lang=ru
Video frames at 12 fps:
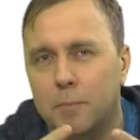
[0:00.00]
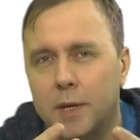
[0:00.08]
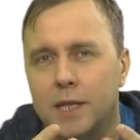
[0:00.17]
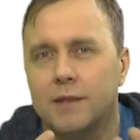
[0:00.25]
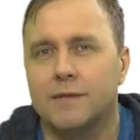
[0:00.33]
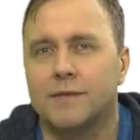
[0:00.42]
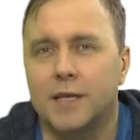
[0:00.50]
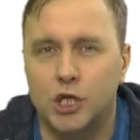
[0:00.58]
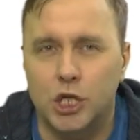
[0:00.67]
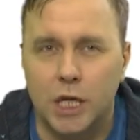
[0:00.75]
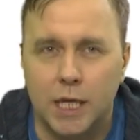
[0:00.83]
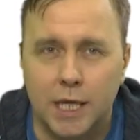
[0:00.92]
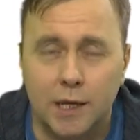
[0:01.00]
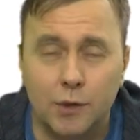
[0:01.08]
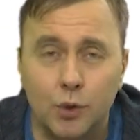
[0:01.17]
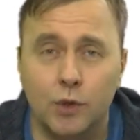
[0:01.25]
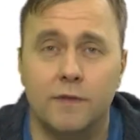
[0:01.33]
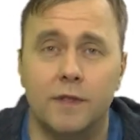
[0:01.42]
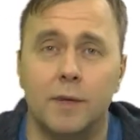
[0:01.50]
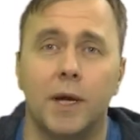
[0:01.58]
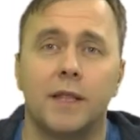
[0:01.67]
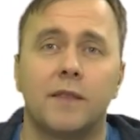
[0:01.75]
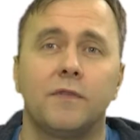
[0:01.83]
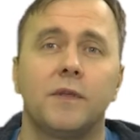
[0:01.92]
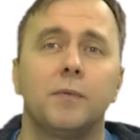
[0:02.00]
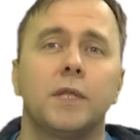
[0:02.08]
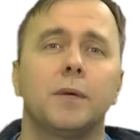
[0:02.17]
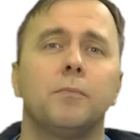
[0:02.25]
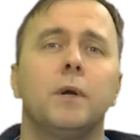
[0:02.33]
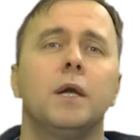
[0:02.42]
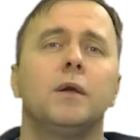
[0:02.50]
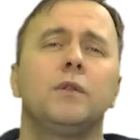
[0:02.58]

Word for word: предназначение, кто-то занимается всем этим